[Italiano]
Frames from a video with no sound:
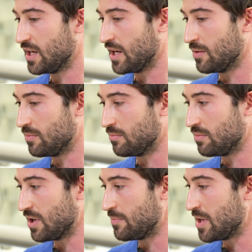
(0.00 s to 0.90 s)
eh,
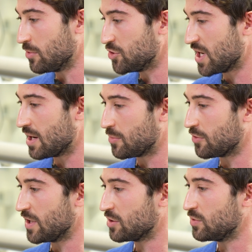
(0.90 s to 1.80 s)
abbiamo già
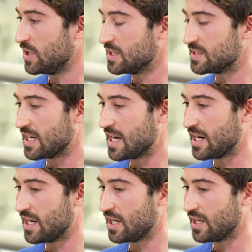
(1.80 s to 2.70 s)
provato a
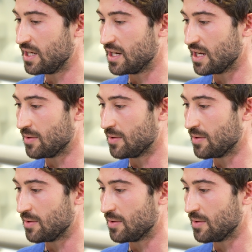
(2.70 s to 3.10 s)
utilizzare il,